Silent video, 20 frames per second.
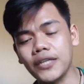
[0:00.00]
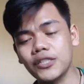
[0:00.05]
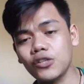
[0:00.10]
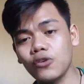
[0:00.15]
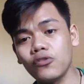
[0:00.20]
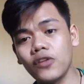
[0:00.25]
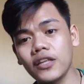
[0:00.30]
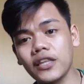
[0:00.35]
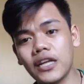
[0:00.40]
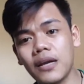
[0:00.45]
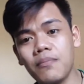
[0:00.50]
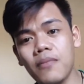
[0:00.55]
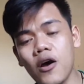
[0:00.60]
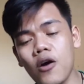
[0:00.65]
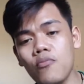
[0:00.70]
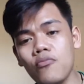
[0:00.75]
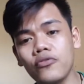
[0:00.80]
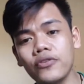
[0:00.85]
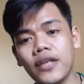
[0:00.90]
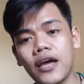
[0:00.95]
So
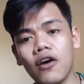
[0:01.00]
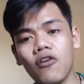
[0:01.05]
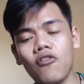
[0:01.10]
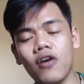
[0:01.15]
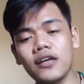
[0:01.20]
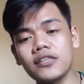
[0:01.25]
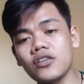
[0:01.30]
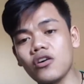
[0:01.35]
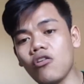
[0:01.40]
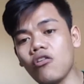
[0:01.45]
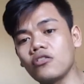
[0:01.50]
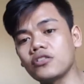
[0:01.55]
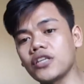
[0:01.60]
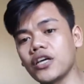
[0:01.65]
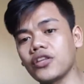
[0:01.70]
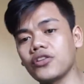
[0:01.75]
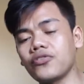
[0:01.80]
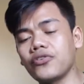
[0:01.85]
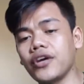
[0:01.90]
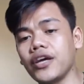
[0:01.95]
nagtrabaho muna ako as a call
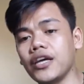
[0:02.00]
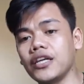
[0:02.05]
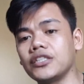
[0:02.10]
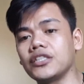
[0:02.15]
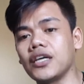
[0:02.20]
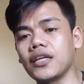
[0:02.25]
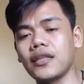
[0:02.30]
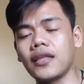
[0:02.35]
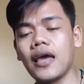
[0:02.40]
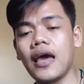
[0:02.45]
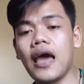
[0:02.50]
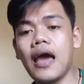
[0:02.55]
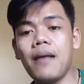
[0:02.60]
center agent